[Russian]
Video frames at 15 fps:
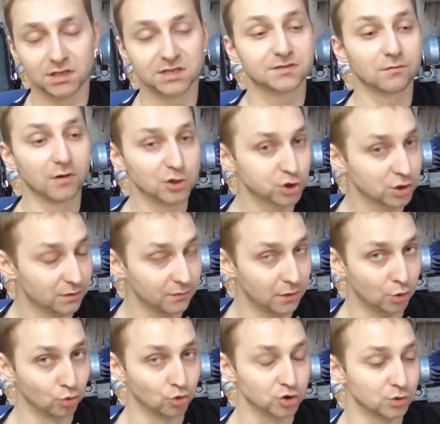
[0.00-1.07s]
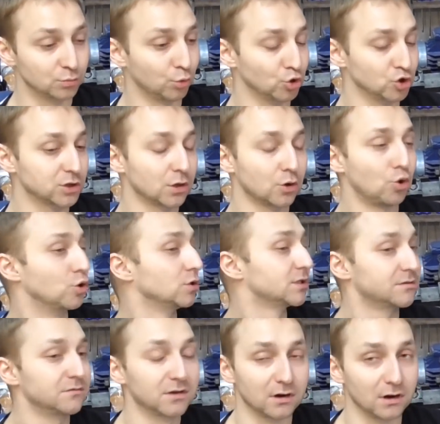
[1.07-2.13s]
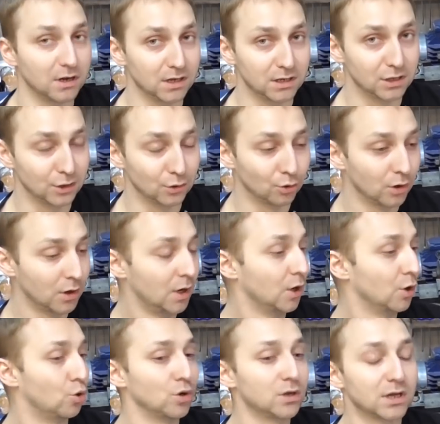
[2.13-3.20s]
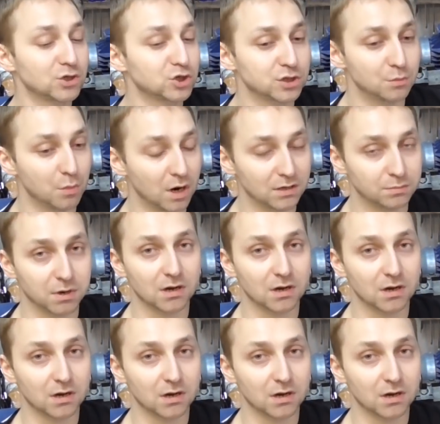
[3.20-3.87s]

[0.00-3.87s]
и с вашей двери он уже может хоть сверлить ее, хоть отжимать.